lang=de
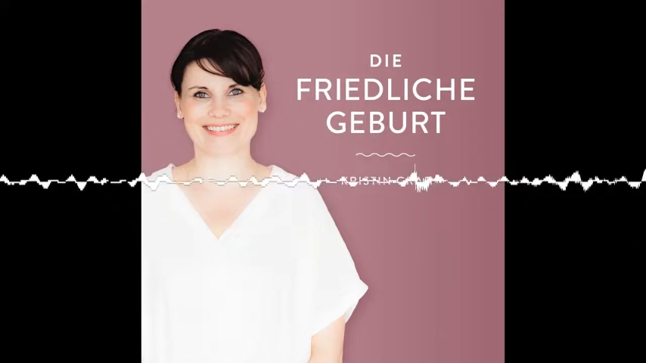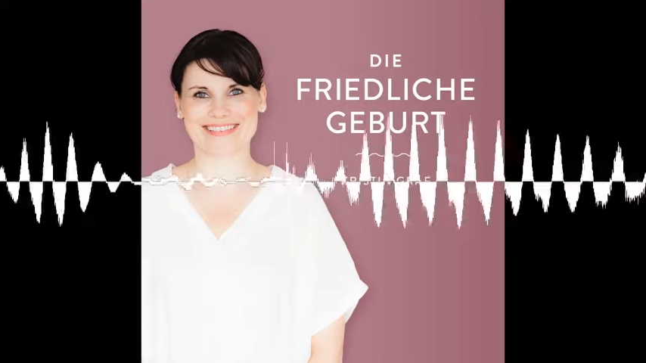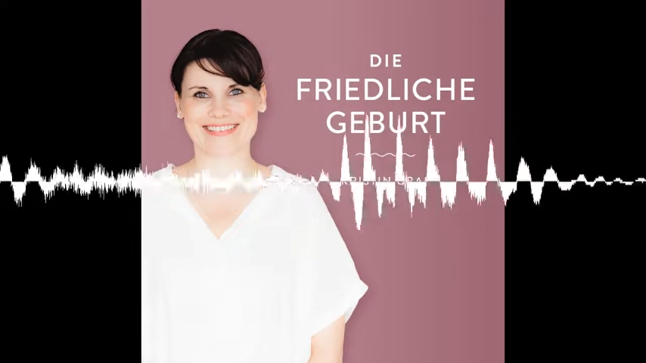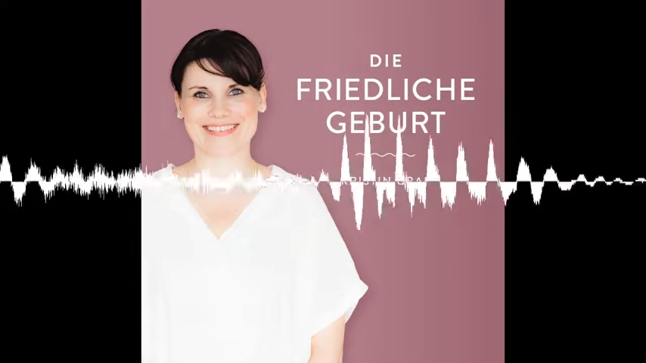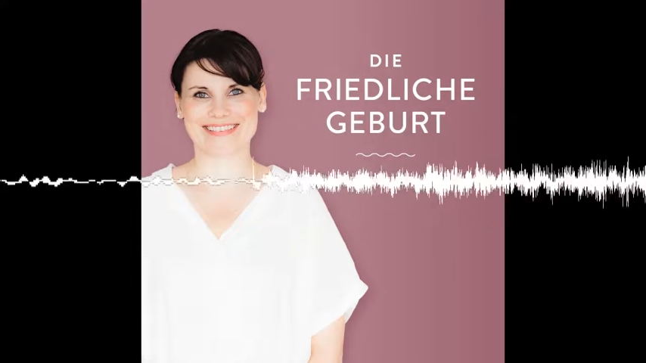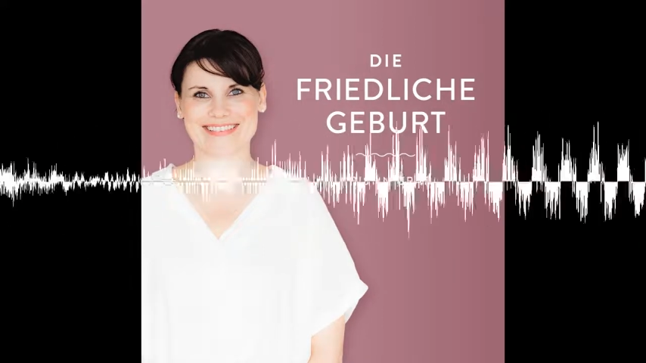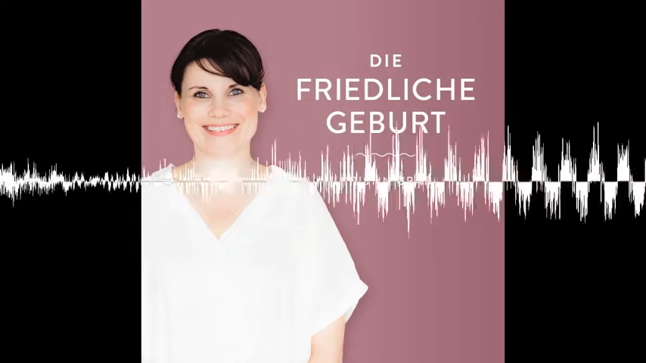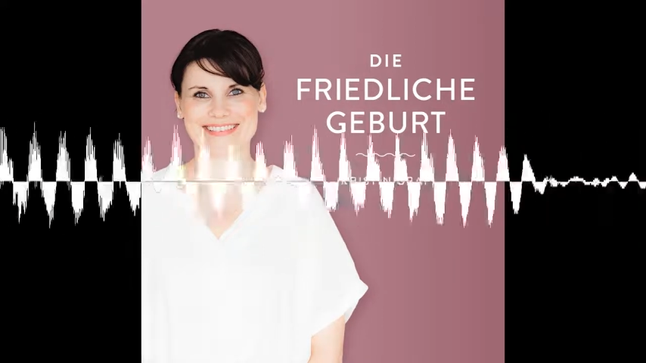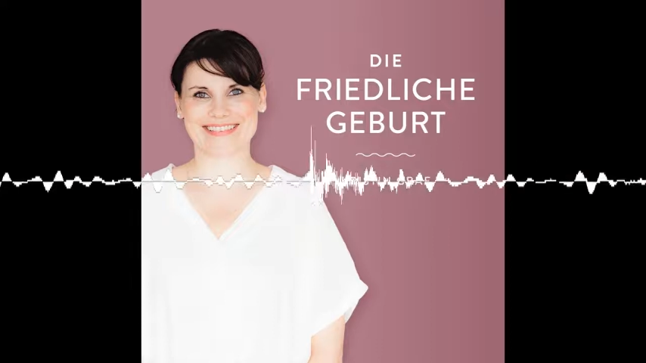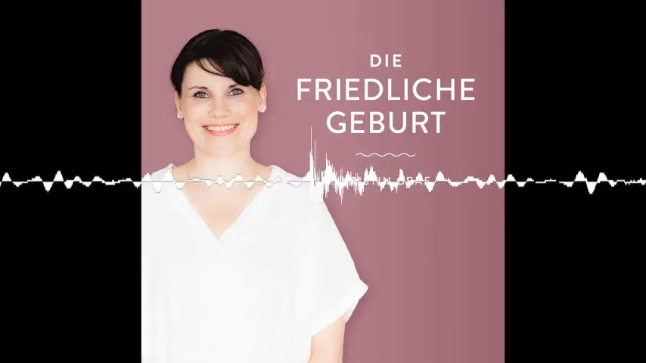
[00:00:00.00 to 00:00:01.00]
dir diese
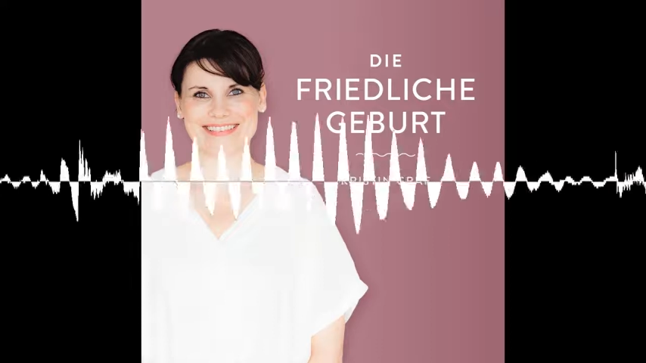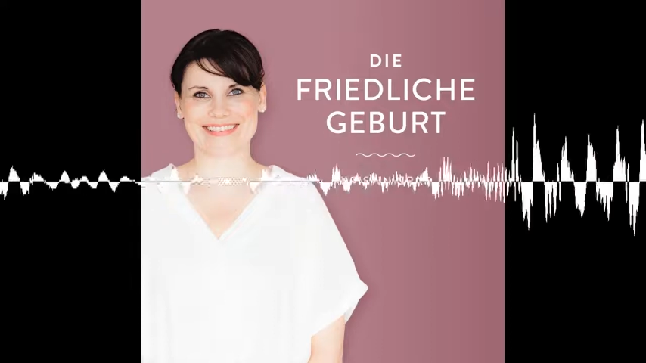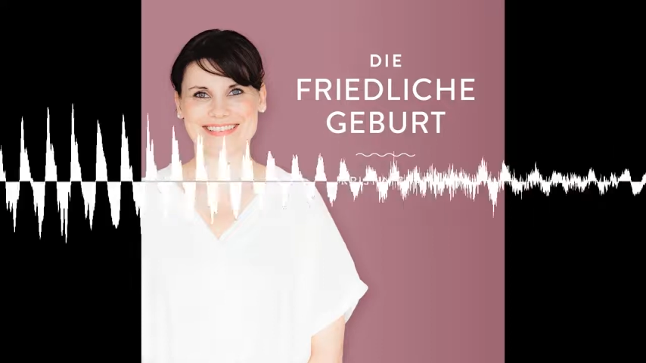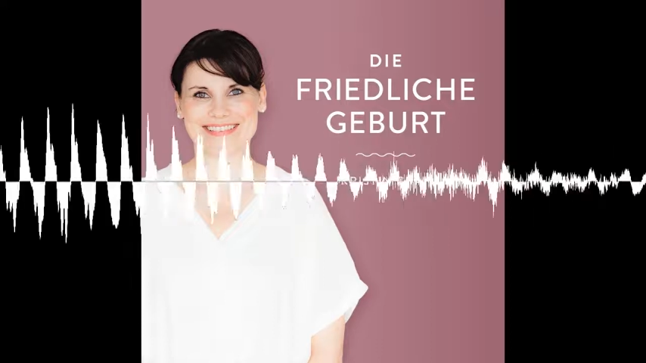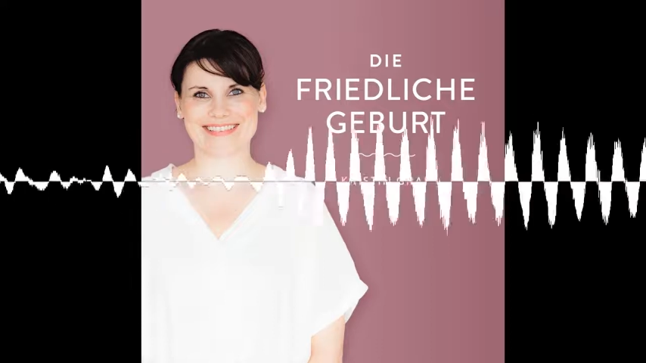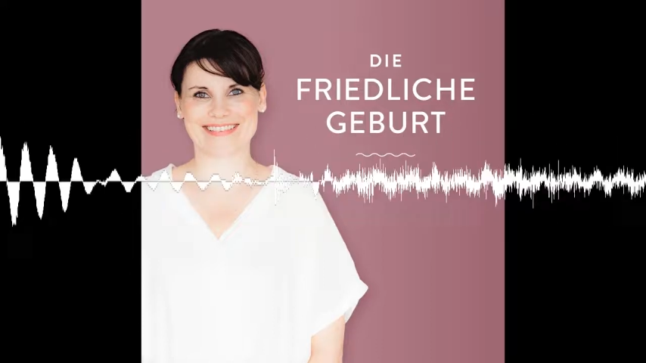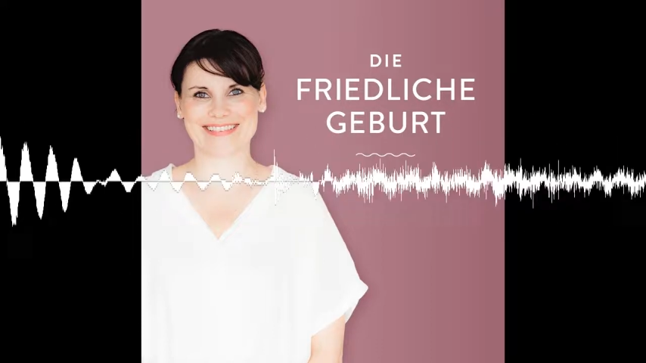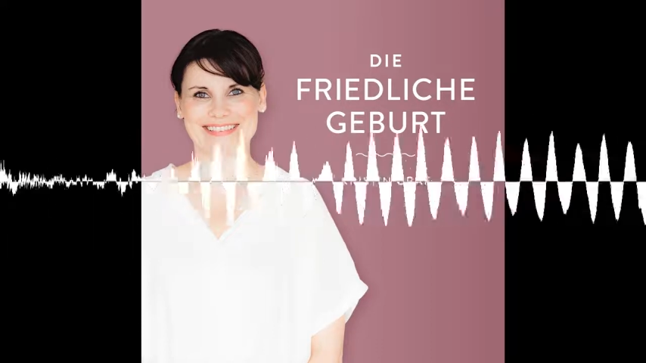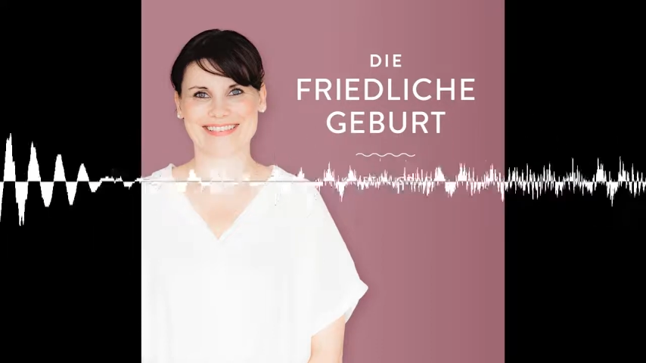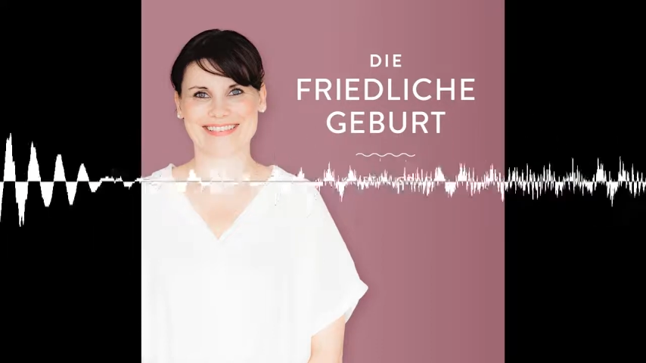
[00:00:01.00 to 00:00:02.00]
Zeit und
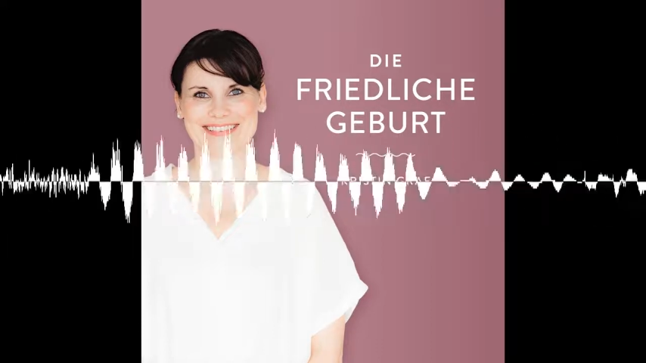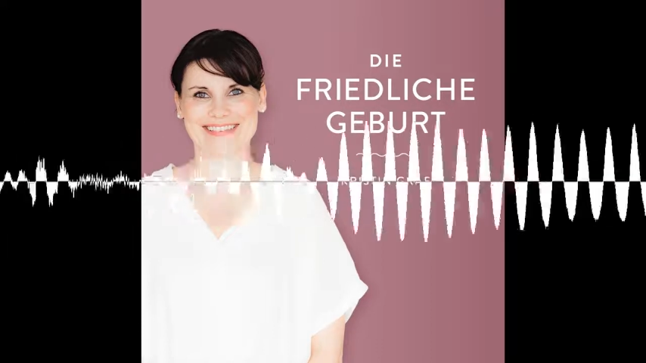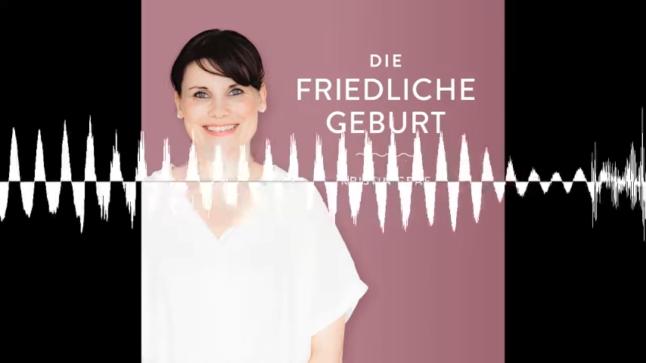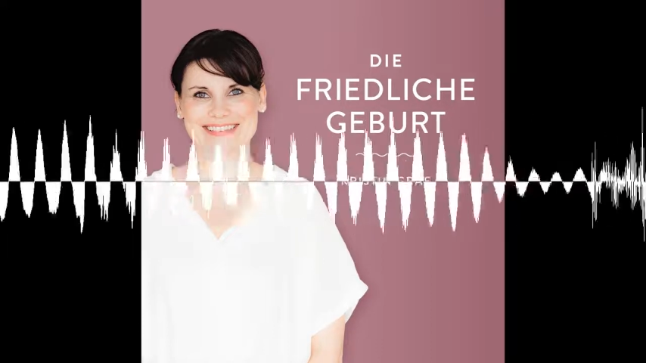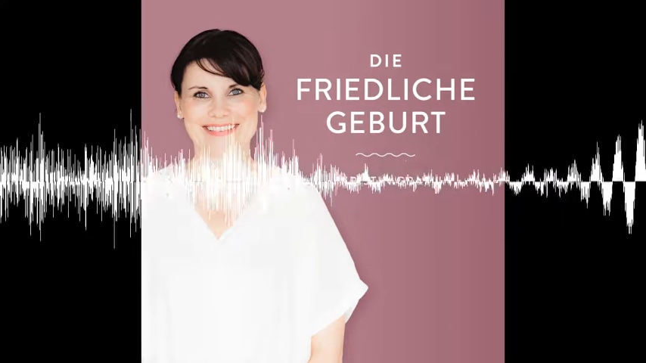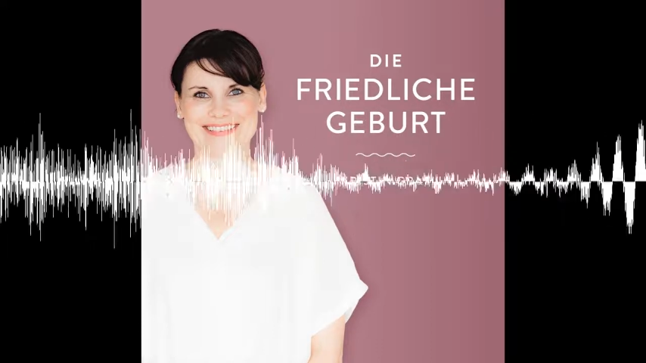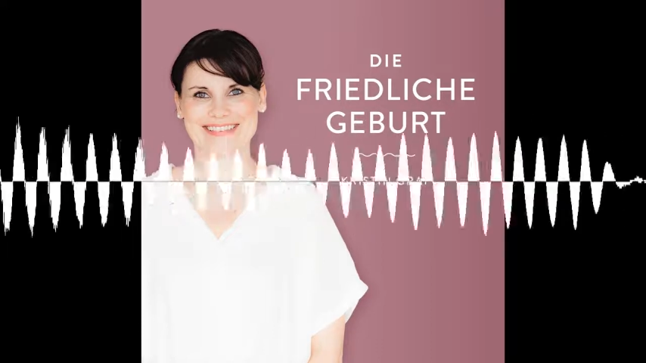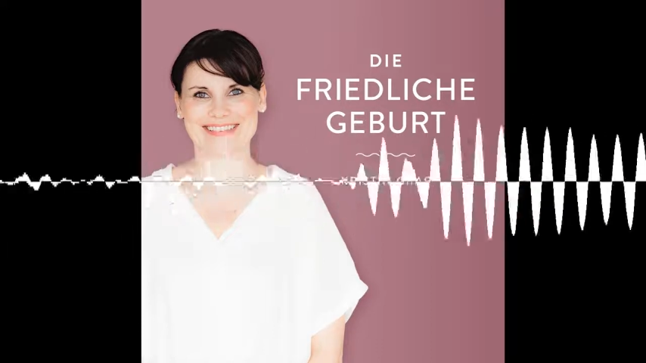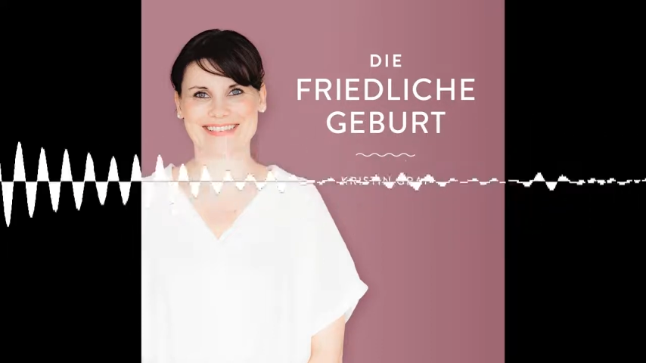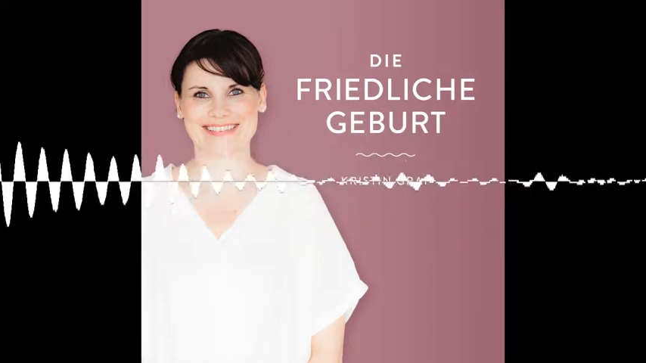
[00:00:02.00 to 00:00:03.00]
Aufmerksamkeit einmal
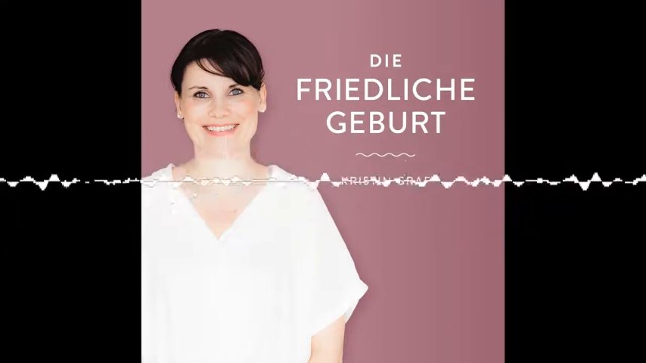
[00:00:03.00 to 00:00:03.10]
schenken.